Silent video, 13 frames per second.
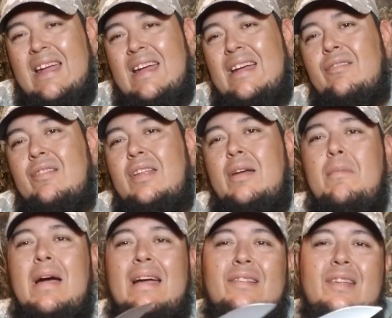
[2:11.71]
es un
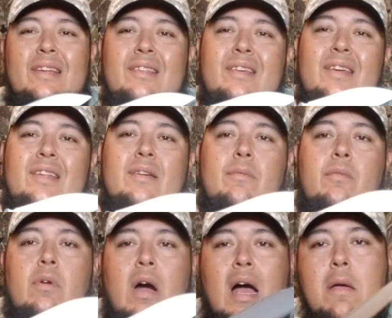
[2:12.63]
tema
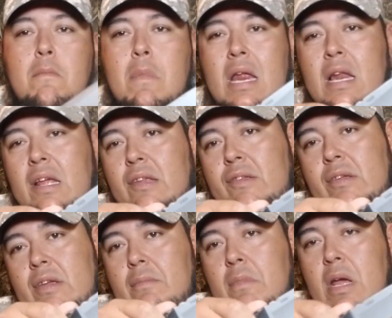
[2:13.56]
extensísimo, hay miles
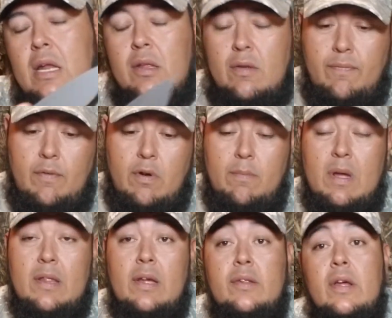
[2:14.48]
y miles de
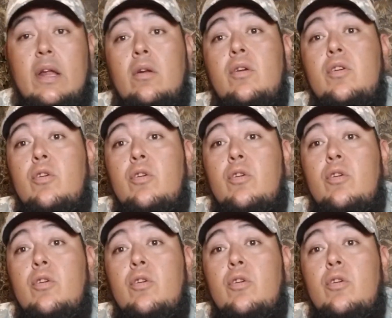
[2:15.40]
formas de hacerlo.